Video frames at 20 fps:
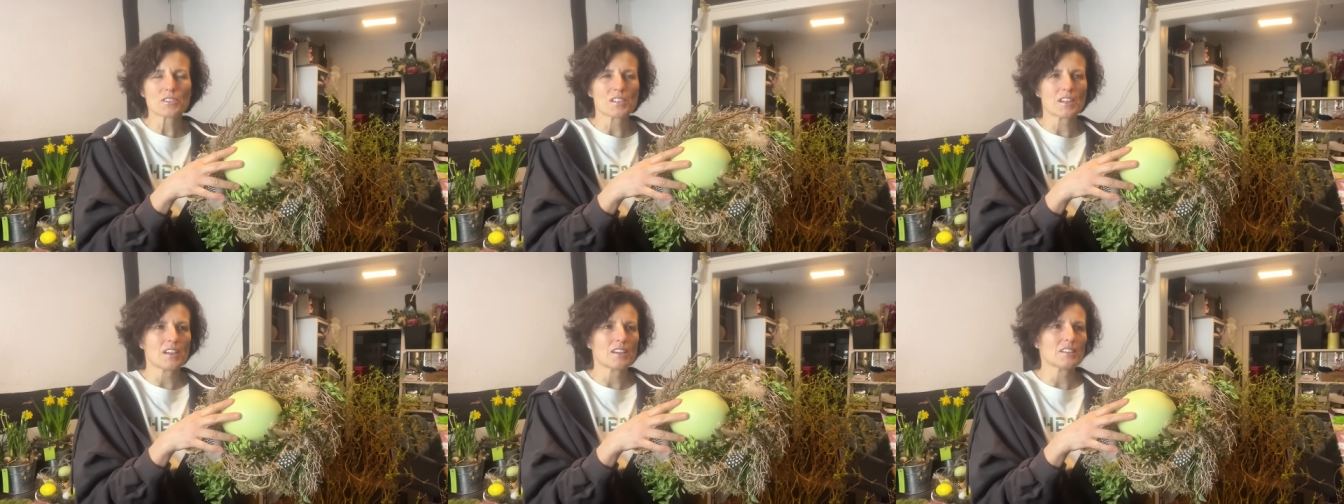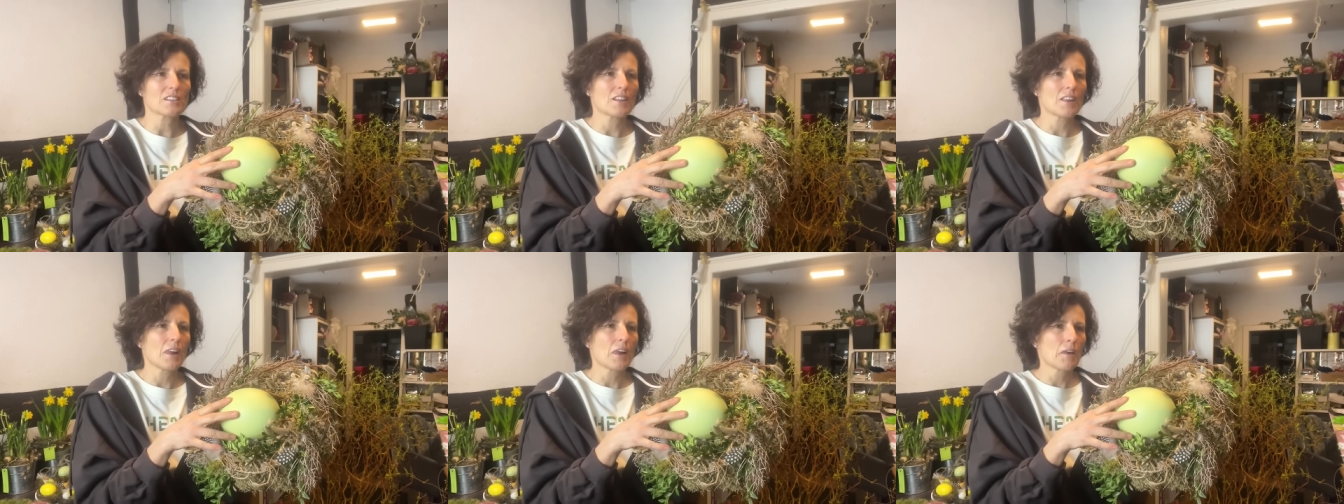
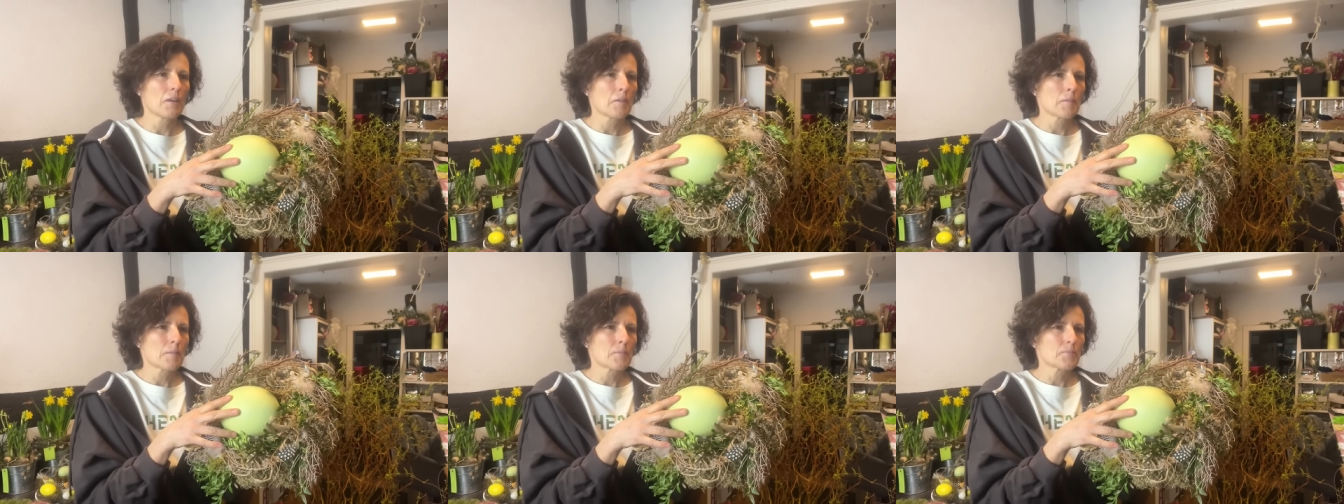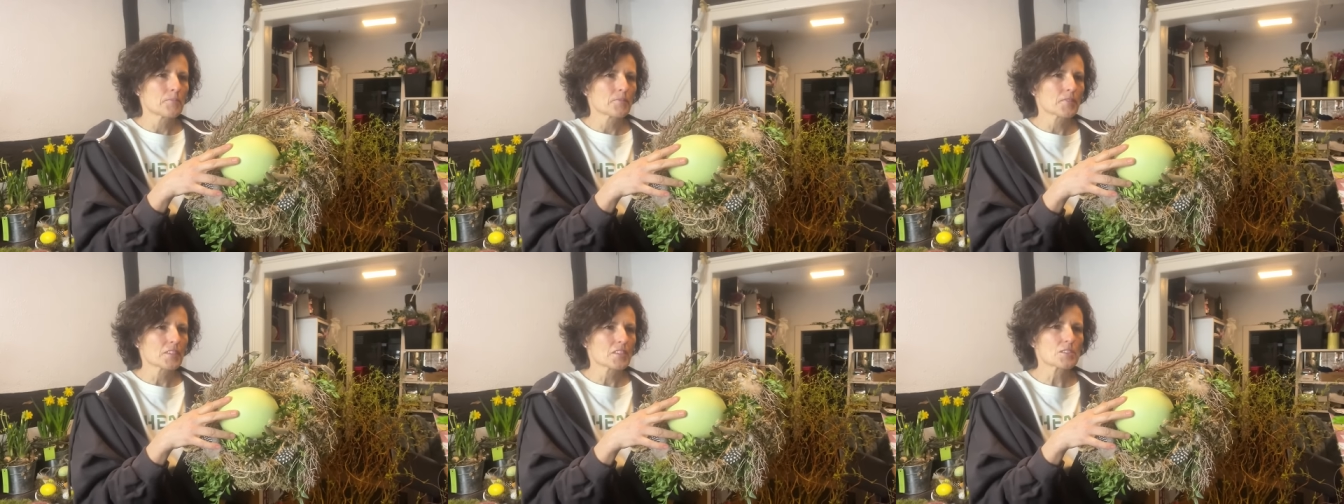seit
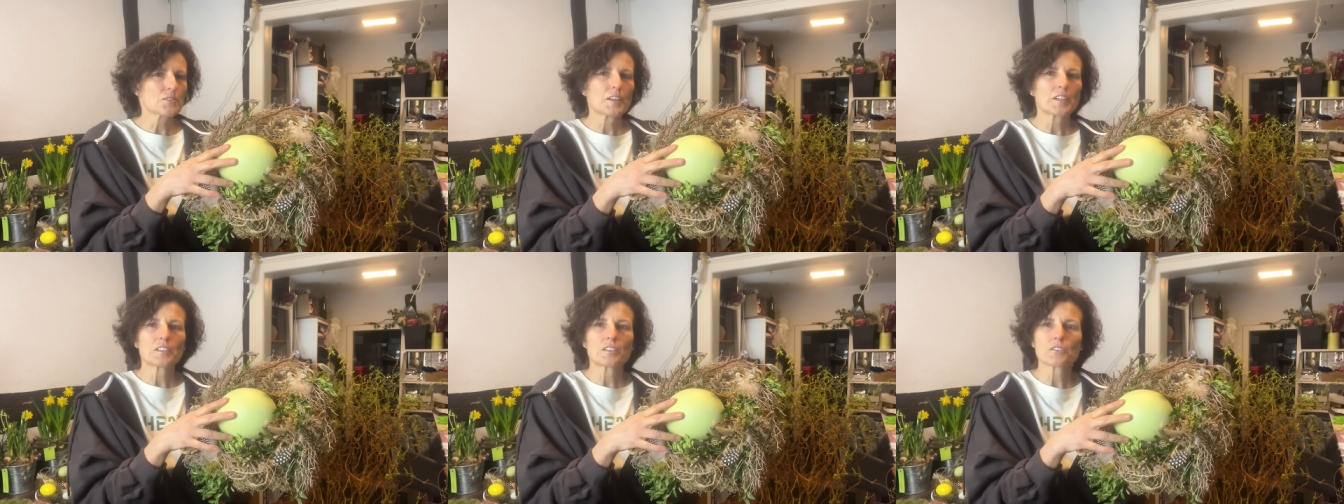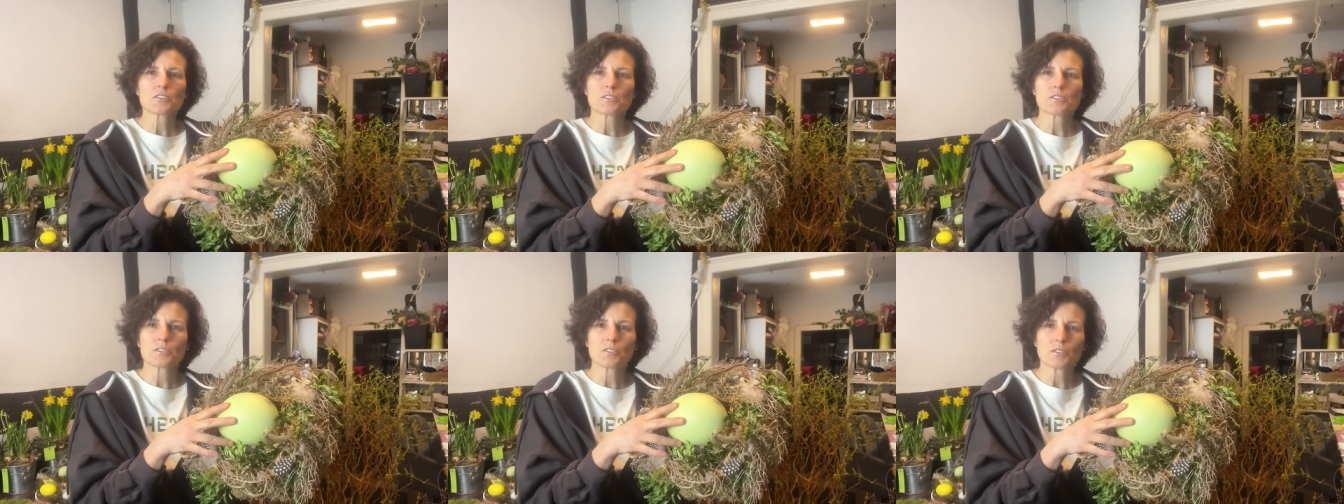
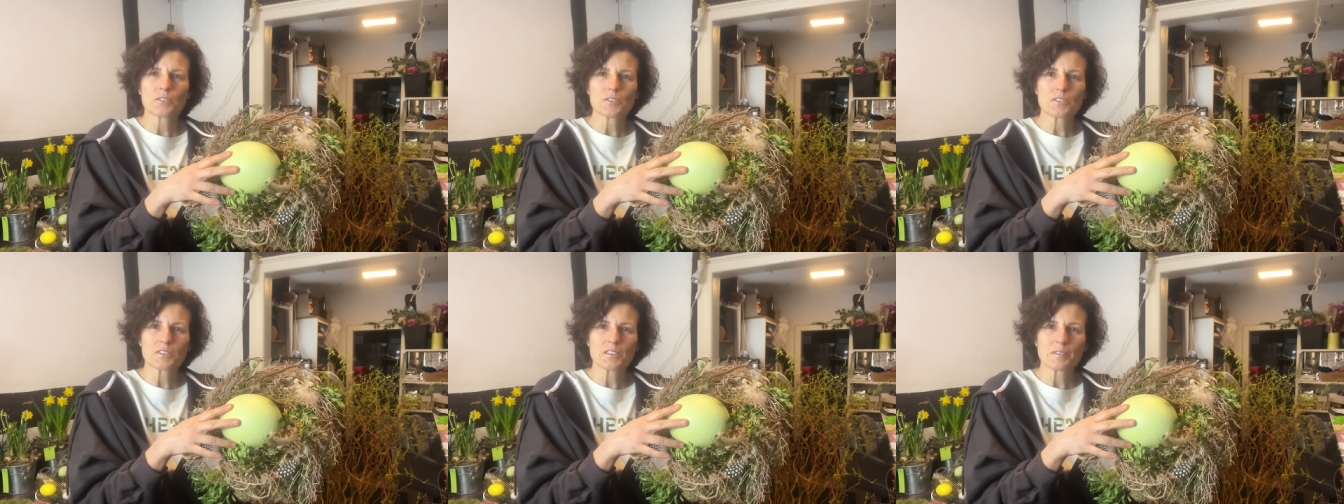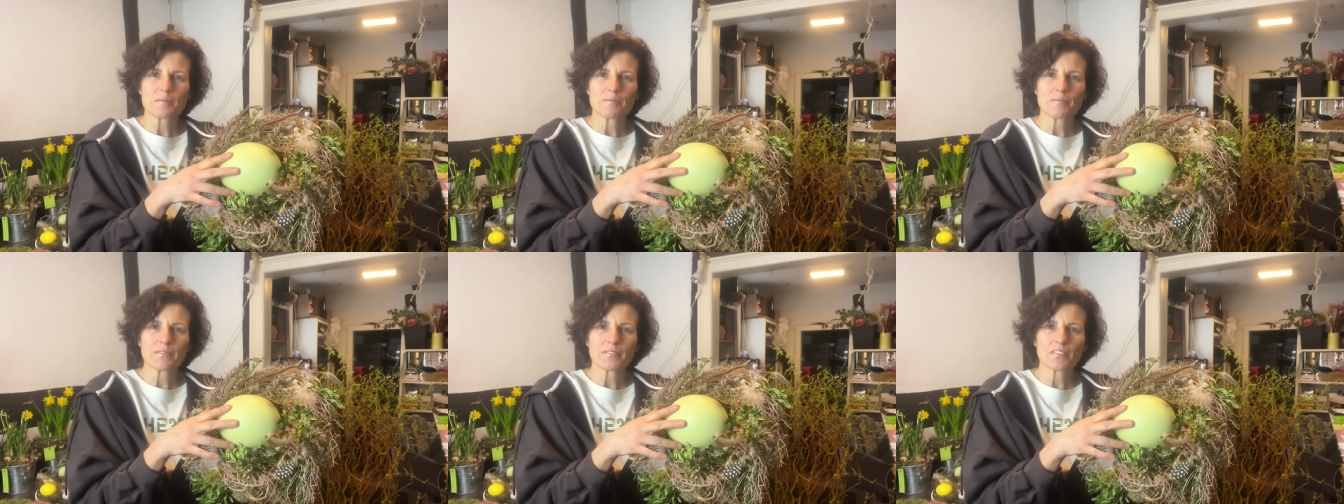2019.